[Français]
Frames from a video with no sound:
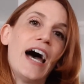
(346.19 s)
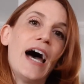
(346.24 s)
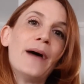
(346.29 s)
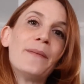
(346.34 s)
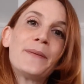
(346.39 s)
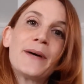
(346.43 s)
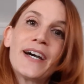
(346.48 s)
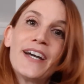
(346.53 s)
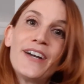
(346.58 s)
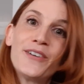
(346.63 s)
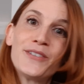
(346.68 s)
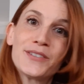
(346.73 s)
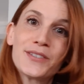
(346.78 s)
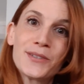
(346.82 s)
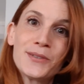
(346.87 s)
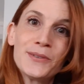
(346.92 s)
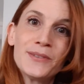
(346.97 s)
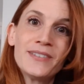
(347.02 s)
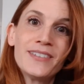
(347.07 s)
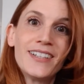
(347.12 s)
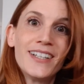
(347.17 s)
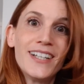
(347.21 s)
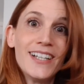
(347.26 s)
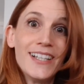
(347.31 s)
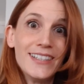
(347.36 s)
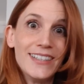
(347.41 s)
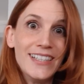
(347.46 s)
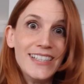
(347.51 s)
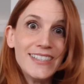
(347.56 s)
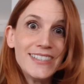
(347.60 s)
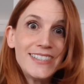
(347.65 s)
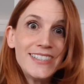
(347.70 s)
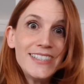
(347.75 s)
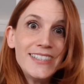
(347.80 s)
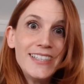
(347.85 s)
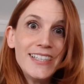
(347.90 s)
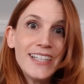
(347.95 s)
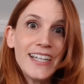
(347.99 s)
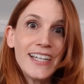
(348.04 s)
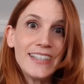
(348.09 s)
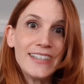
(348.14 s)
appréhension des
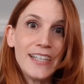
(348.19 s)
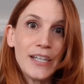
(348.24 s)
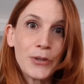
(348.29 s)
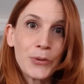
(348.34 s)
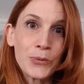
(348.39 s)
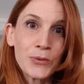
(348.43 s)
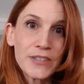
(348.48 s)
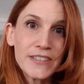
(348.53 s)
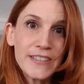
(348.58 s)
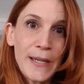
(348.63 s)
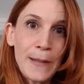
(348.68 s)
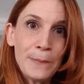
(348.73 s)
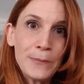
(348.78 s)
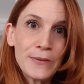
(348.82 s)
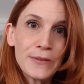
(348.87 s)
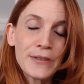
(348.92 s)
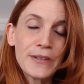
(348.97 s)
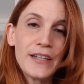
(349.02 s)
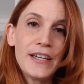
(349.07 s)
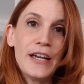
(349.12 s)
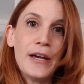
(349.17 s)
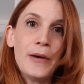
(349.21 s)
idées et des concepts,